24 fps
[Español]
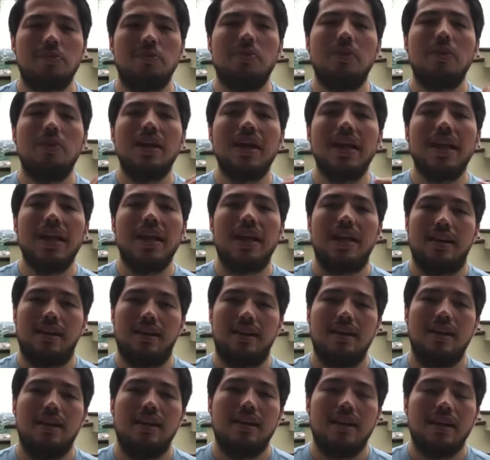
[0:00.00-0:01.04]
poner
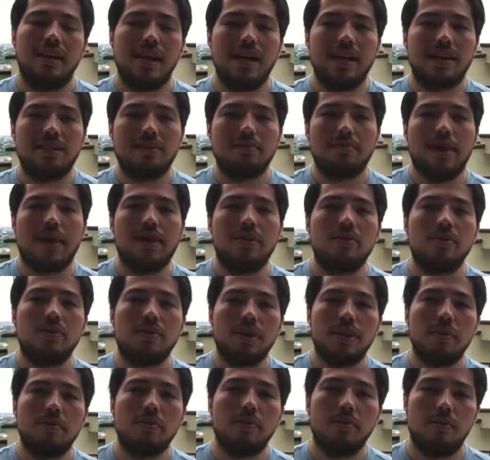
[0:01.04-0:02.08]
en las manos
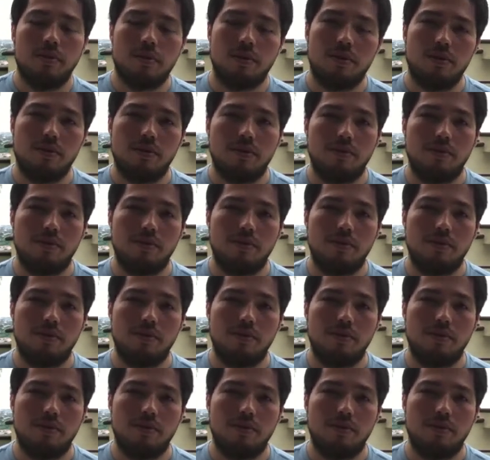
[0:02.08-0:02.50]
del mundo?